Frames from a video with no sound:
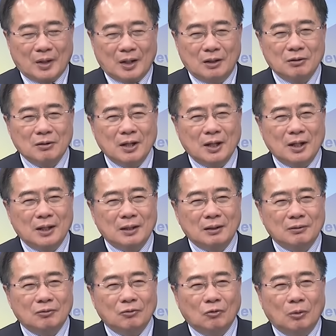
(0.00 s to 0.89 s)
因
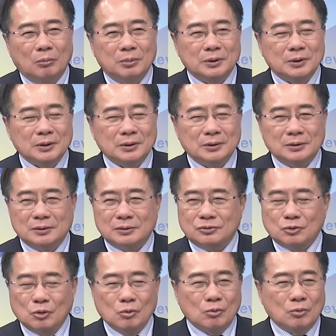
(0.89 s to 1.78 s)
为我们
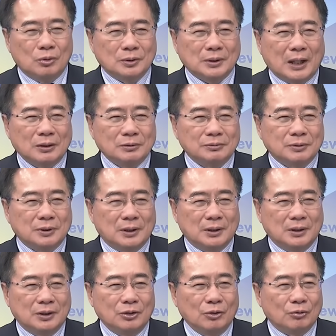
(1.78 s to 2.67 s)
中国大陆
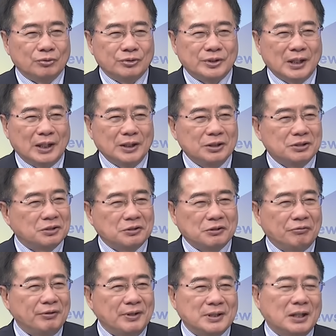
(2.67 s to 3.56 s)
的泳将一直
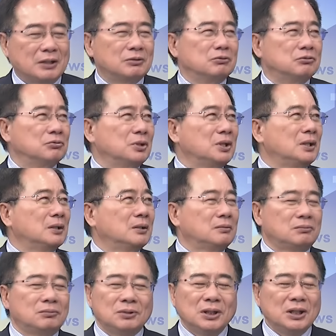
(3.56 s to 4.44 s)
都非常努力，
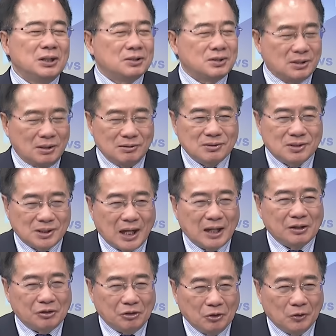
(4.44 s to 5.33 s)
力争
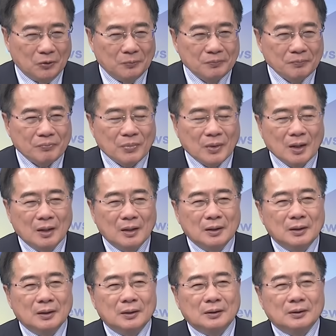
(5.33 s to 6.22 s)
上游，
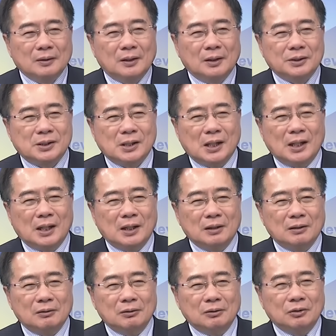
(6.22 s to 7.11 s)
而
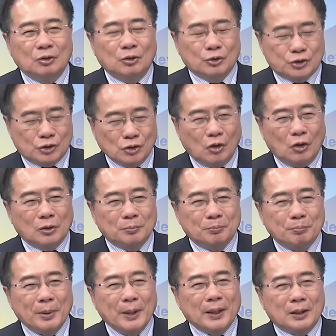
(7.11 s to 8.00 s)
且有时
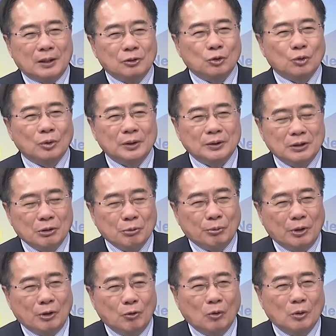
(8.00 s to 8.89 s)
候被很多人认
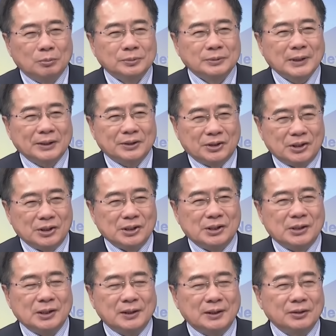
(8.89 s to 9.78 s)
为我们在体
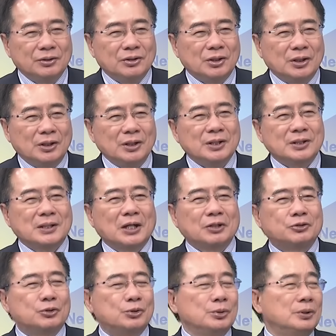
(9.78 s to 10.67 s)
型跟体力
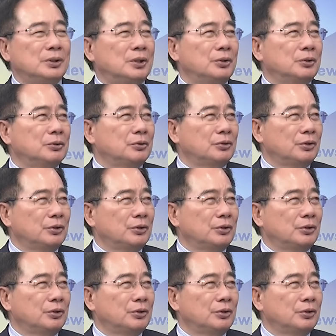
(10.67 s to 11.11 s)
上居于